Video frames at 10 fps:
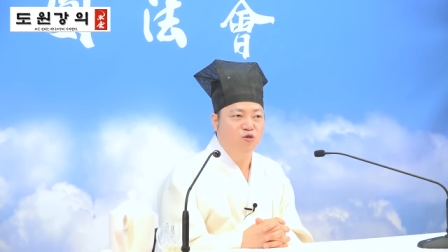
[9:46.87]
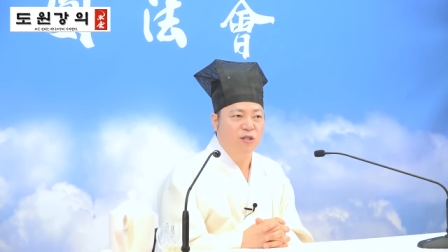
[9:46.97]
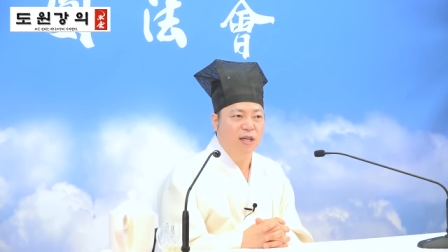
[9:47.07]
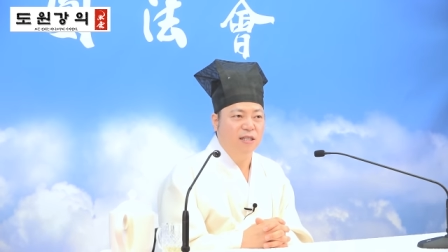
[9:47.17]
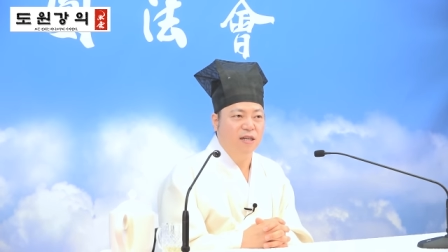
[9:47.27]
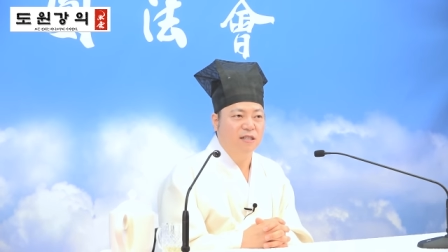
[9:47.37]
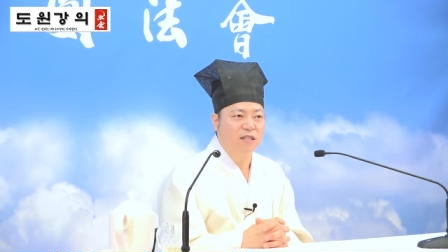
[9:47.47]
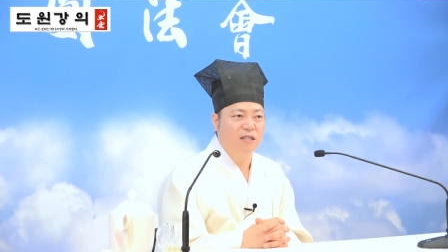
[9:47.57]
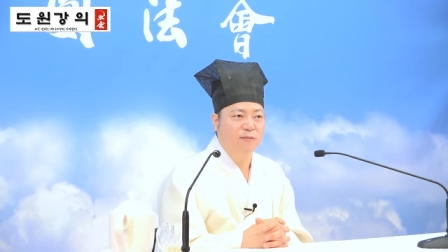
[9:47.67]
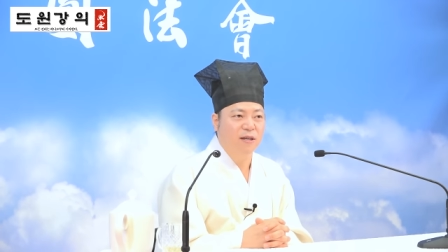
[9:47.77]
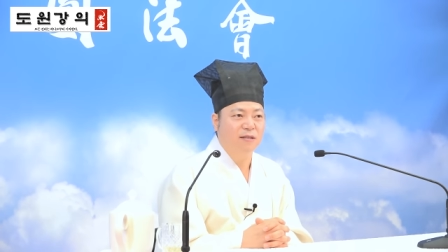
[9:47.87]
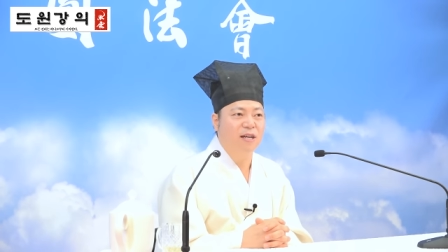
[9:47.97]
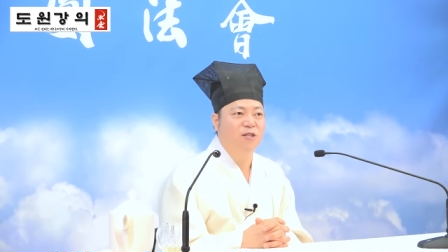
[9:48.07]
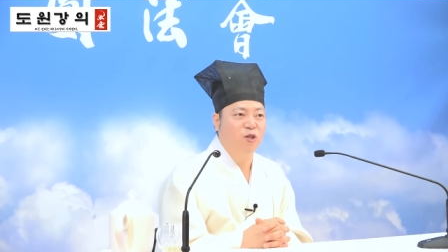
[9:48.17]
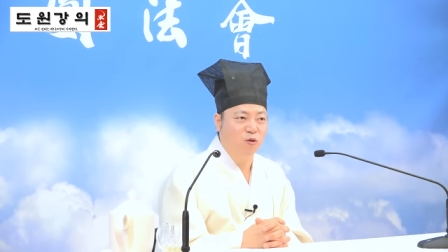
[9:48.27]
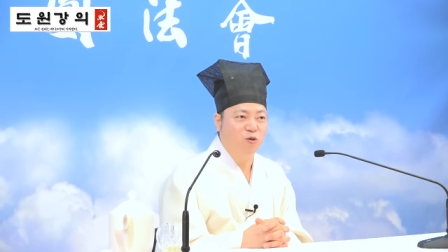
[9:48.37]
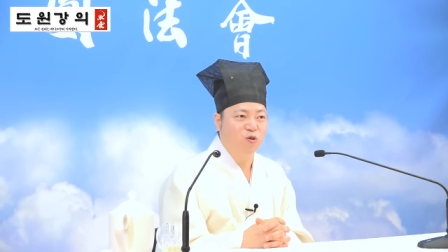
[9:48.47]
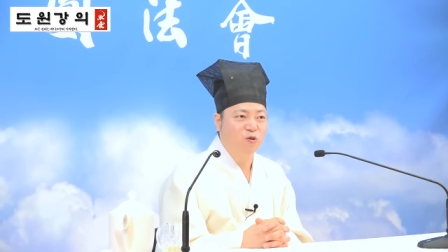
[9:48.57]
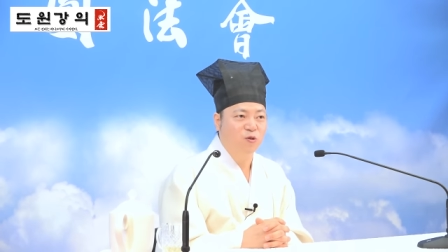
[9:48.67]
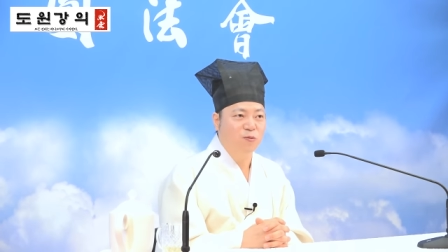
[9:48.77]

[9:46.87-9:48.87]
주차장 집에 살 경우